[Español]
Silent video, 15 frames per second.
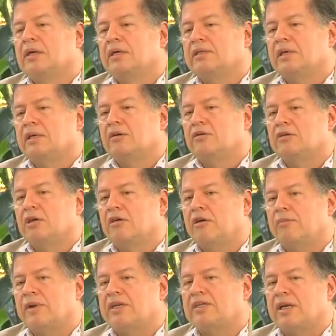es el Consejo
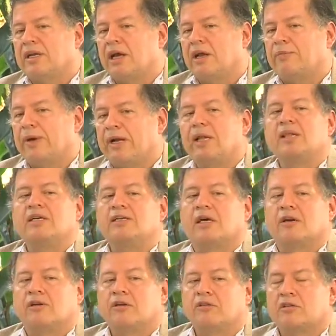Empresarial para el
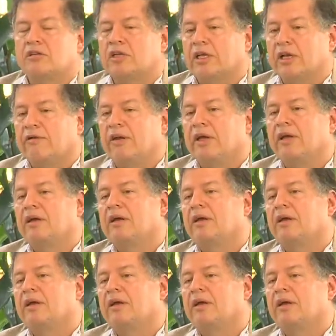Desarrollo Sostenible,